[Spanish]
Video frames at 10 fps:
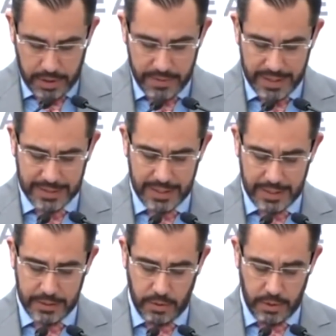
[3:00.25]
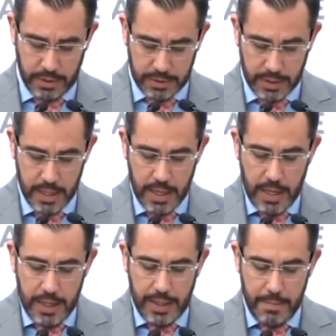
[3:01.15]
de Seguridad Pública de la
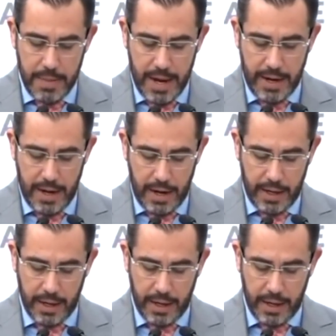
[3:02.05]
Ciudad de México.